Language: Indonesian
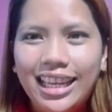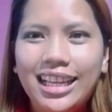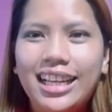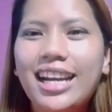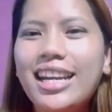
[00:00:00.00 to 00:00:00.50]

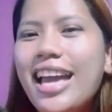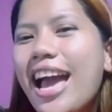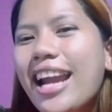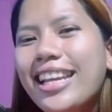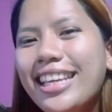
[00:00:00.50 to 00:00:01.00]
Karena
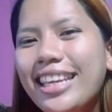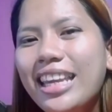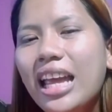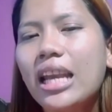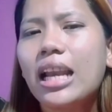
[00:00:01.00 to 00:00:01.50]
hari
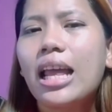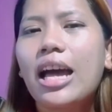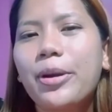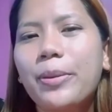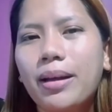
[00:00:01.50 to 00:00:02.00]
ini
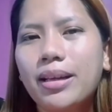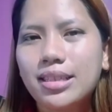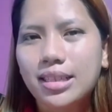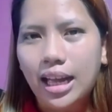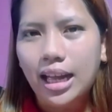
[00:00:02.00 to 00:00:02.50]
adalah hari
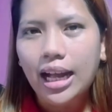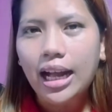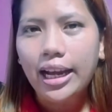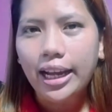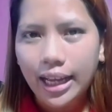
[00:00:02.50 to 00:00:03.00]
Paskah
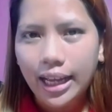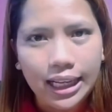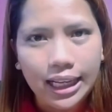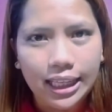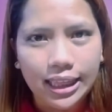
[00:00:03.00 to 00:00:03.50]

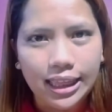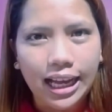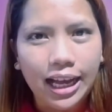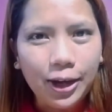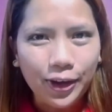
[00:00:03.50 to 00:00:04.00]
kanak-kanak
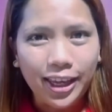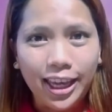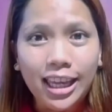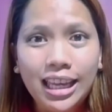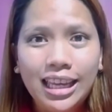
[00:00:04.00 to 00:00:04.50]
kita, oke.
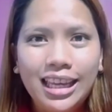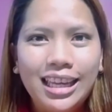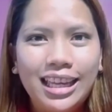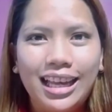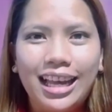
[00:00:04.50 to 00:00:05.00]
Okay?
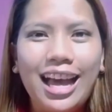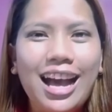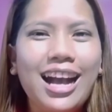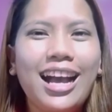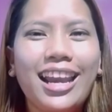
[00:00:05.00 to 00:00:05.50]
Kakak
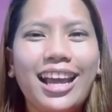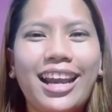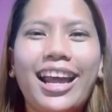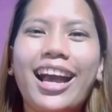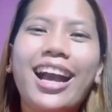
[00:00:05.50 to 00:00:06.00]
akan
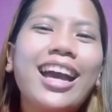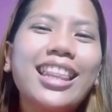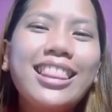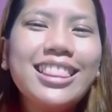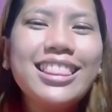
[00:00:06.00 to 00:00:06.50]

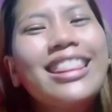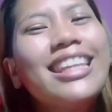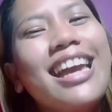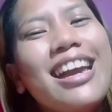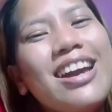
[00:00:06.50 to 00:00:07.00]
adakan
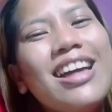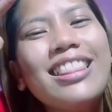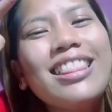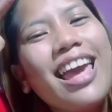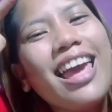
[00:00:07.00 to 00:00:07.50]
tiga
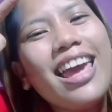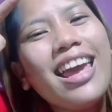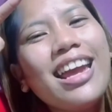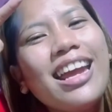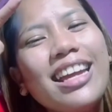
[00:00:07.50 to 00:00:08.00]

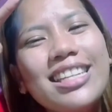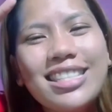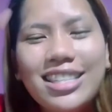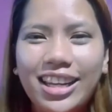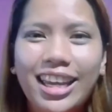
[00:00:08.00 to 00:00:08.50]

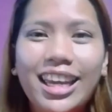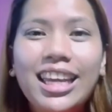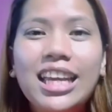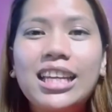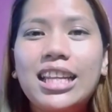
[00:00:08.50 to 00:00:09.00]
kontes oke okay?
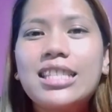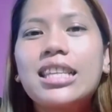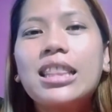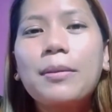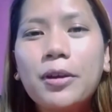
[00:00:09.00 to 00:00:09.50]
dan
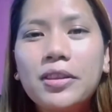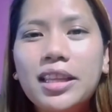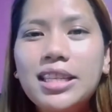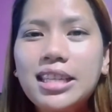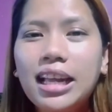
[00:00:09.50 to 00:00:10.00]
setiap
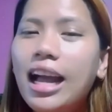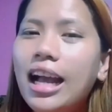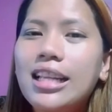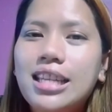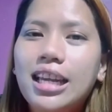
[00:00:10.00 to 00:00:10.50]
kontes kakak
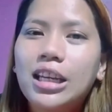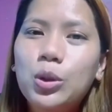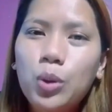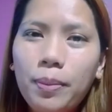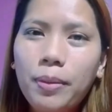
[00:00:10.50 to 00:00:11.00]
akan cari
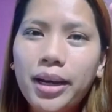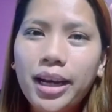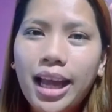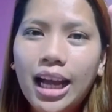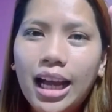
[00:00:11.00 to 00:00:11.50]
dua
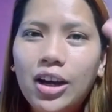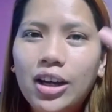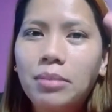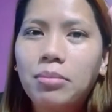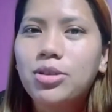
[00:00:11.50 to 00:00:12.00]
pemenang
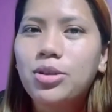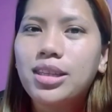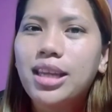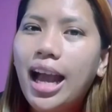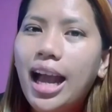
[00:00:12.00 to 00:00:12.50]
oke okay?
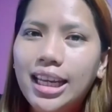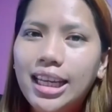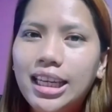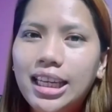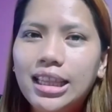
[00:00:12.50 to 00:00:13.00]
maksudnya hari
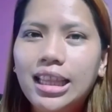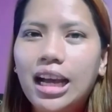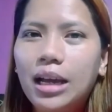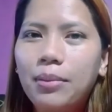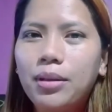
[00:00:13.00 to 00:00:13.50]
ini
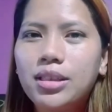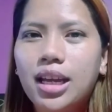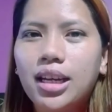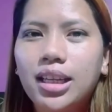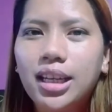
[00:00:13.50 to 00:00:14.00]
kita akan
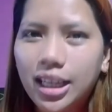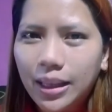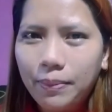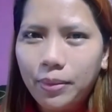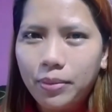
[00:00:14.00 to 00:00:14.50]
mencari
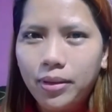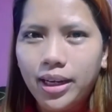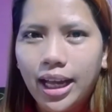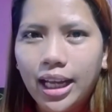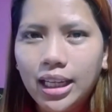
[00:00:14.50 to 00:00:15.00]
enam
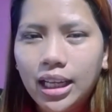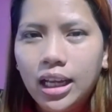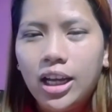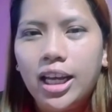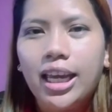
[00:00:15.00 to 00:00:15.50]
pemenang
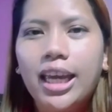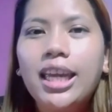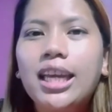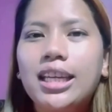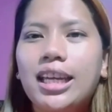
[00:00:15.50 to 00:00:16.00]
oke
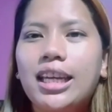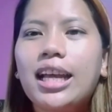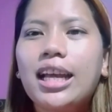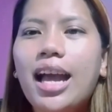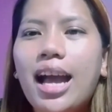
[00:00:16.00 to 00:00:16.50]
okay? dan
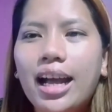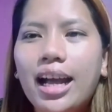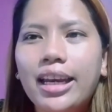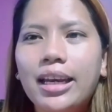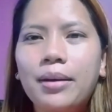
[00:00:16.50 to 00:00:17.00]
kakak
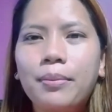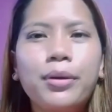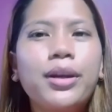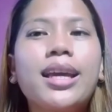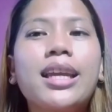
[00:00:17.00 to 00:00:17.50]
akan
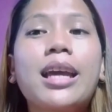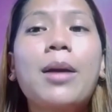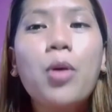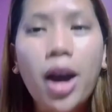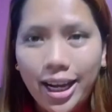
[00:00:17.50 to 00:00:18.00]
berikan
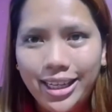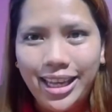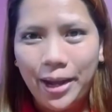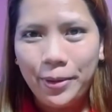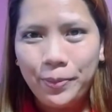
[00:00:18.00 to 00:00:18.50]
kamu
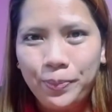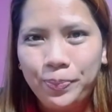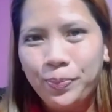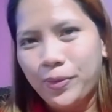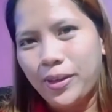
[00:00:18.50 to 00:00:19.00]
hadiah
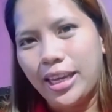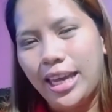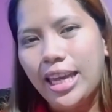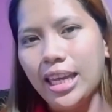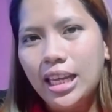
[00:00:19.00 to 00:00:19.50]
oke
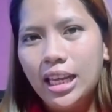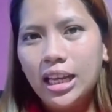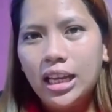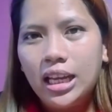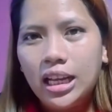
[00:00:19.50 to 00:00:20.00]
okay?
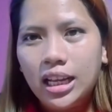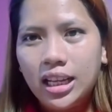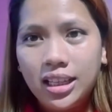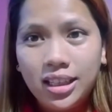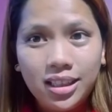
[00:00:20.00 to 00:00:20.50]

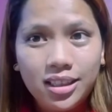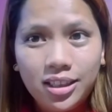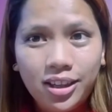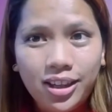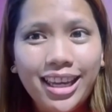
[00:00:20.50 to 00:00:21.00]

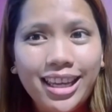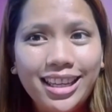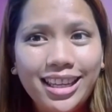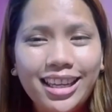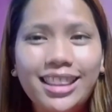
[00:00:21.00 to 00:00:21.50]
Oke, okay,
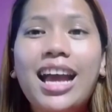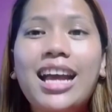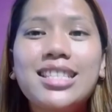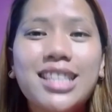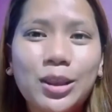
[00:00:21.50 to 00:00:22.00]
ingat ya,
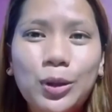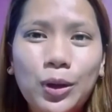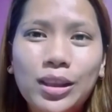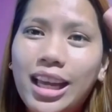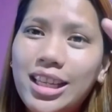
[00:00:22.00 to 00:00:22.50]
satu
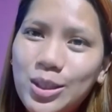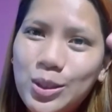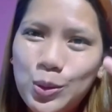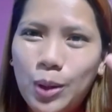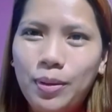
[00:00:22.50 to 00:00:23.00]
kontes,
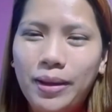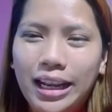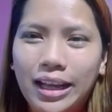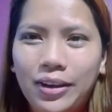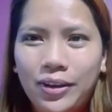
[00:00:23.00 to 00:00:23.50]
dua
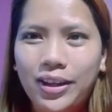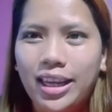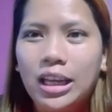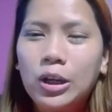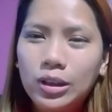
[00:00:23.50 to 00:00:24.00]
pemenang. Oke, okay.
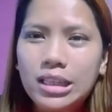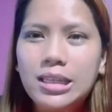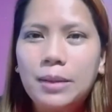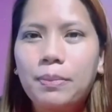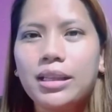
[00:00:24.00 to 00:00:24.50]

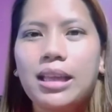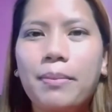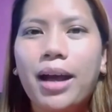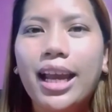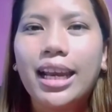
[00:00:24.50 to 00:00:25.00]
kontes yang
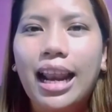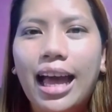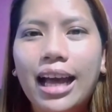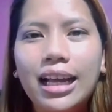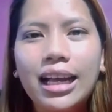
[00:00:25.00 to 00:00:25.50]
pertama
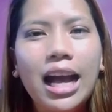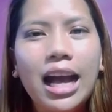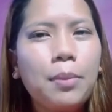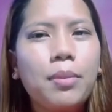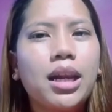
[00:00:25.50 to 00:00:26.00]
adalah kakak
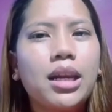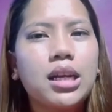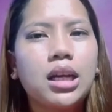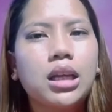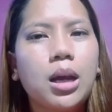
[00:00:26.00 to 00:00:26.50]
akan
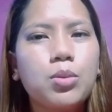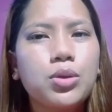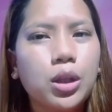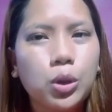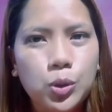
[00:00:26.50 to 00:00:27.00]
menanyakan
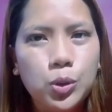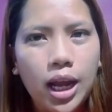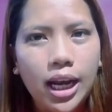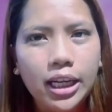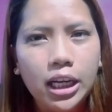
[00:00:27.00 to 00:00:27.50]
kamu satu
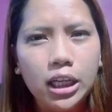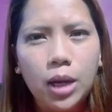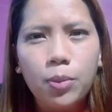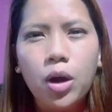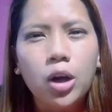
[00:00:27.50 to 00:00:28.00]
soalan dan
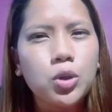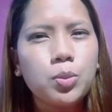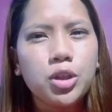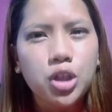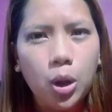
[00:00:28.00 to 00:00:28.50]
kamu harus
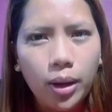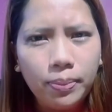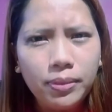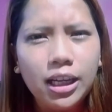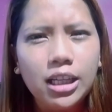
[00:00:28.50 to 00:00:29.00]

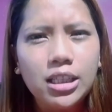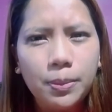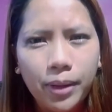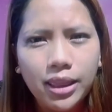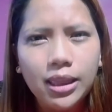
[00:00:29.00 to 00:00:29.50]
menjawab dengan
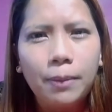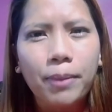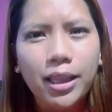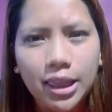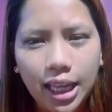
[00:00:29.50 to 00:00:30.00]
cepat dan
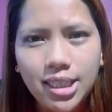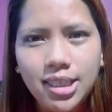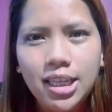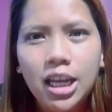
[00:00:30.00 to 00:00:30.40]
pantas.